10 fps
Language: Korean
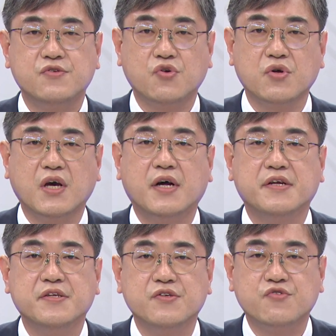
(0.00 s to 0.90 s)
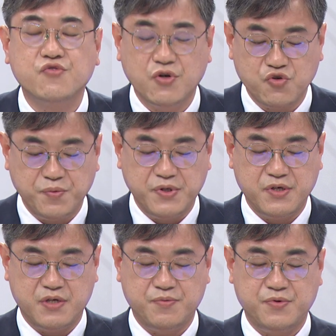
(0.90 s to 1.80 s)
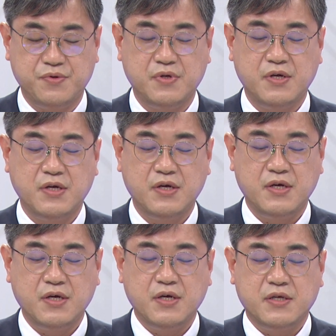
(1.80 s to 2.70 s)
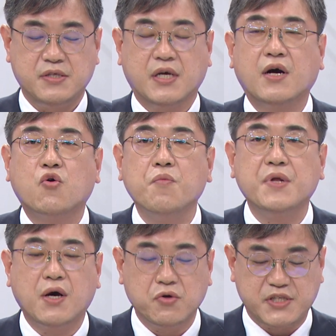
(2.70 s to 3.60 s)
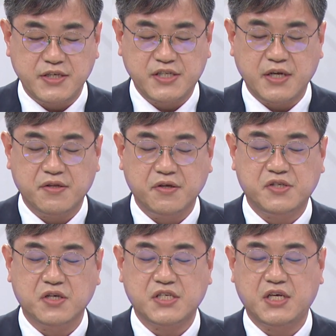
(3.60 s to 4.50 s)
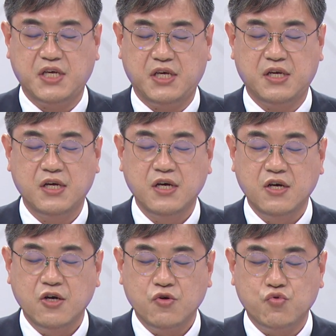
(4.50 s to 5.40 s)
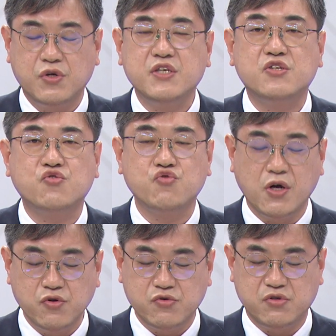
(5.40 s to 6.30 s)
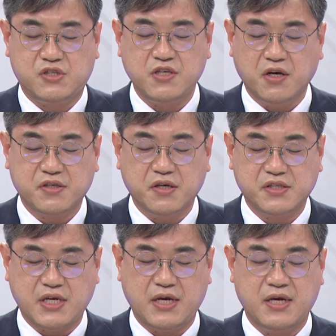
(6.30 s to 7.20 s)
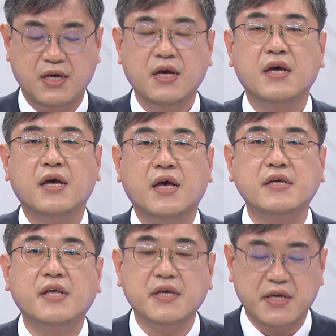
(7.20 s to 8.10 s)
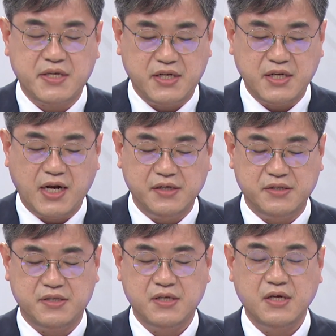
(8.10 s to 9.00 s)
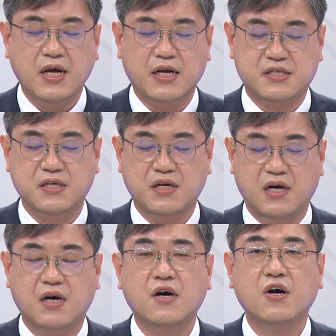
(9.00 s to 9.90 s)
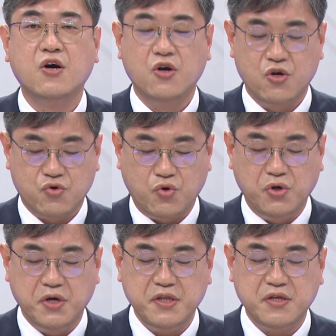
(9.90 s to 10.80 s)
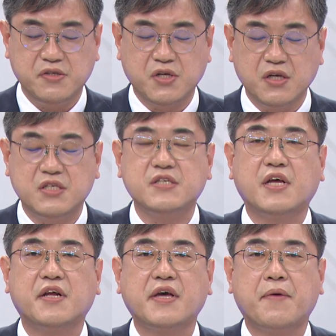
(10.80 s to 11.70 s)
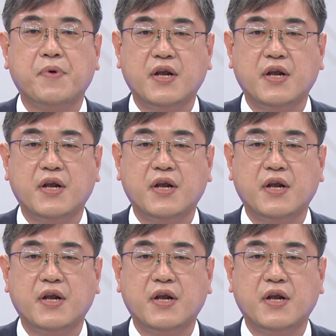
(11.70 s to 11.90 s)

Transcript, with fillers: 존경하는 수영구민 여러분. 제가 고민하고 제시했던 정책이 우리 수영구 지역경제 회생의 길이라는 확신과 고여있는 정치 세력의